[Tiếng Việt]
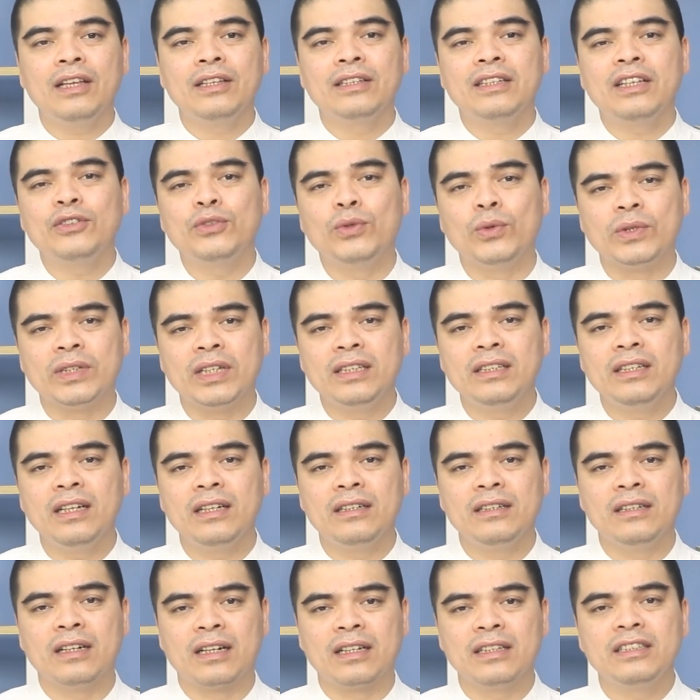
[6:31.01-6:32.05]
gia chủ sẽ
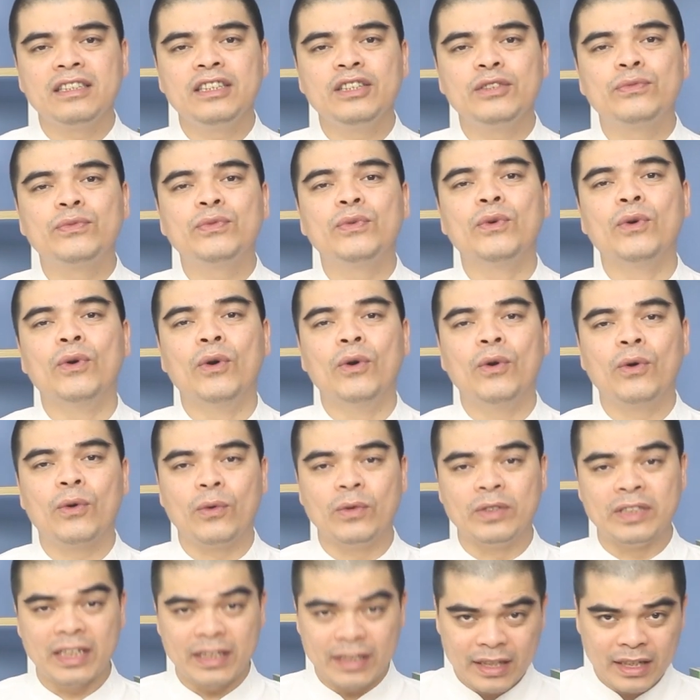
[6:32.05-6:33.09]
nhận được cái sự phù hộ
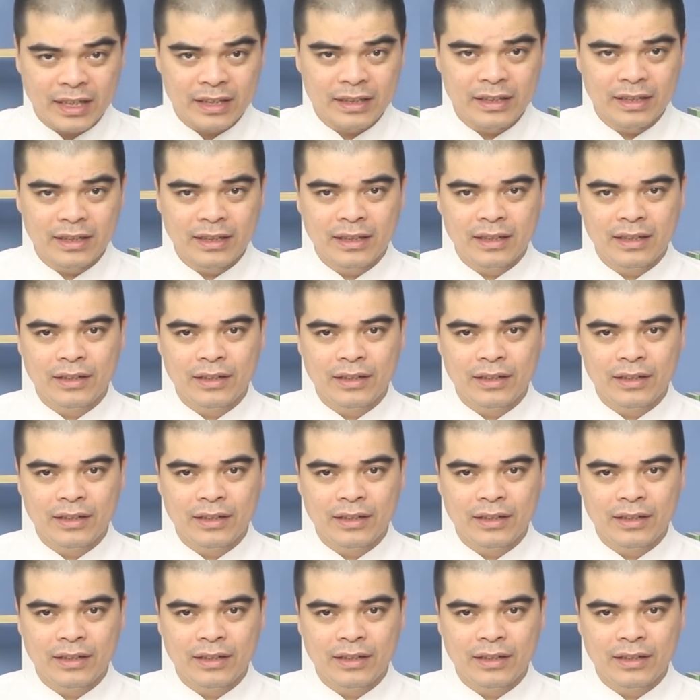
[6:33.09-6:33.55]
của gia tiên,